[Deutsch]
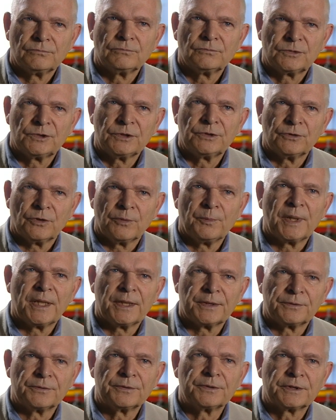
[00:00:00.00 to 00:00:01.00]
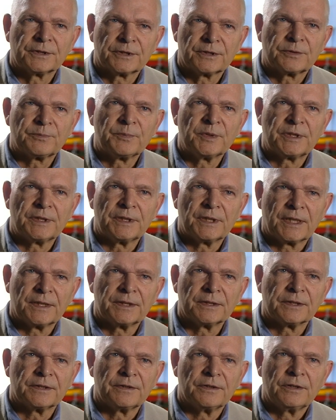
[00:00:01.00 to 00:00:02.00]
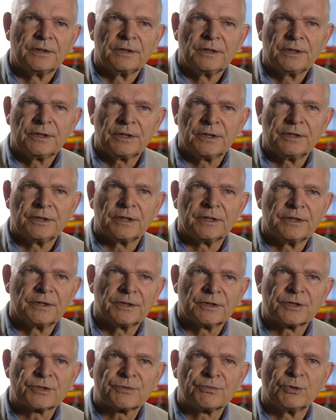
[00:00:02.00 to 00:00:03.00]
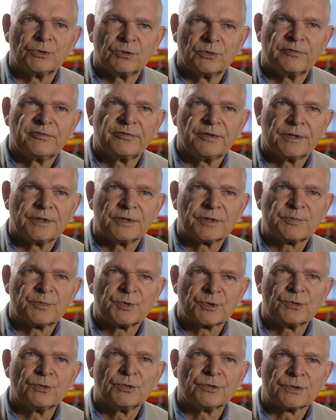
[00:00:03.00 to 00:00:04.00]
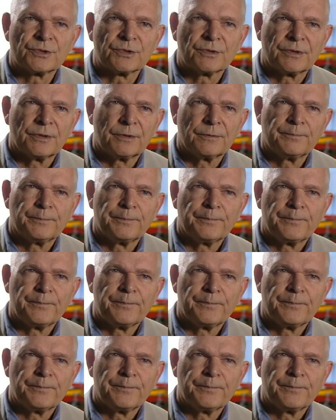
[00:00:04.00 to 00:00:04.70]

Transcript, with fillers: den normalen Unterricht mit den anderen Kindern ihres Wohnumfeldes besuchen zu können.